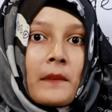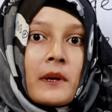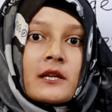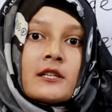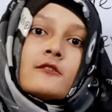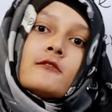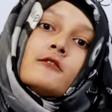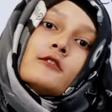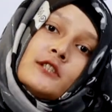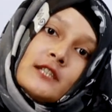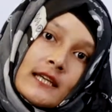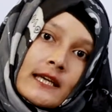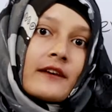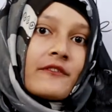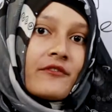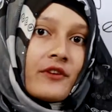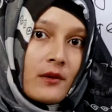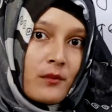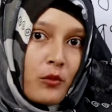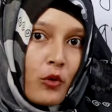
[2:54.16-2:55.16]
আমরা সেগুলো শিখে
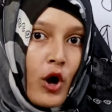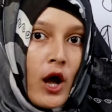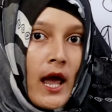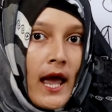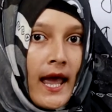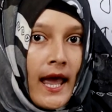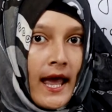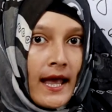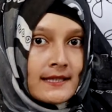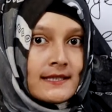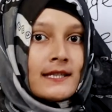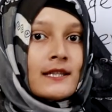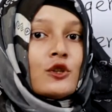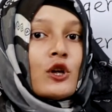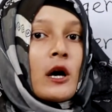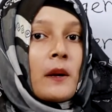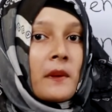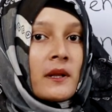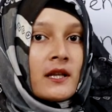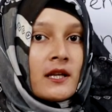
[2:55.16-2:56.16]
ফেলবো যেহেতু
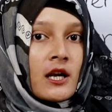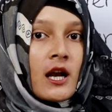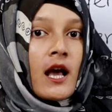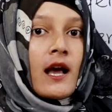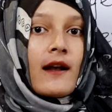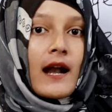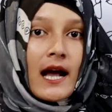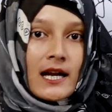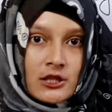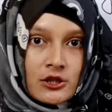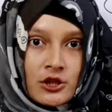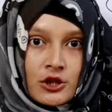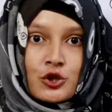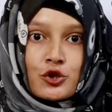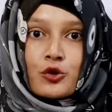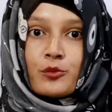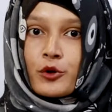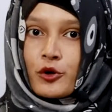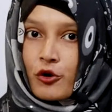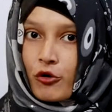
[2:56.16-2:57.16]
আমাদের রাসায়নিক
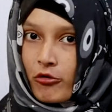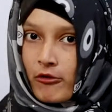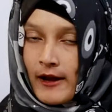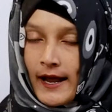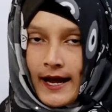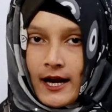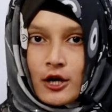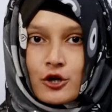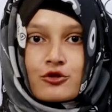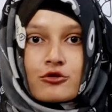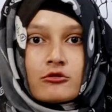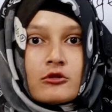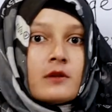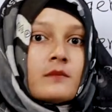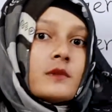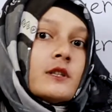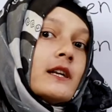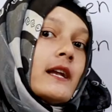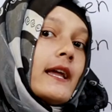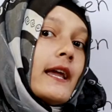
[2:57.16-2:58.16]
সমীকরণ দেখার জন্য
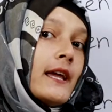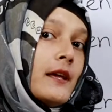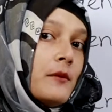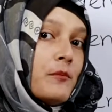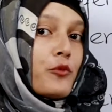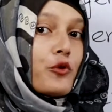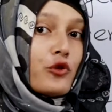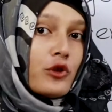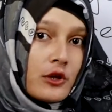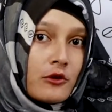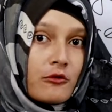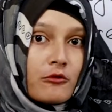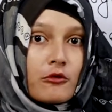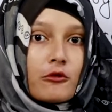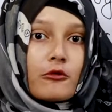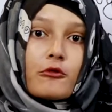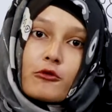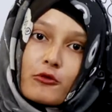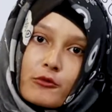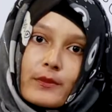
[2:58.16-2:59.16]
আমাদের এই প্রতীকগুলো
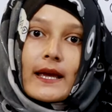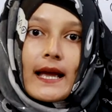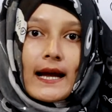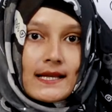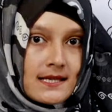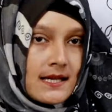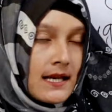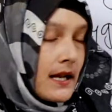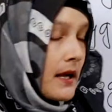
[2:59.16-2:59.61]
খুবই কাজে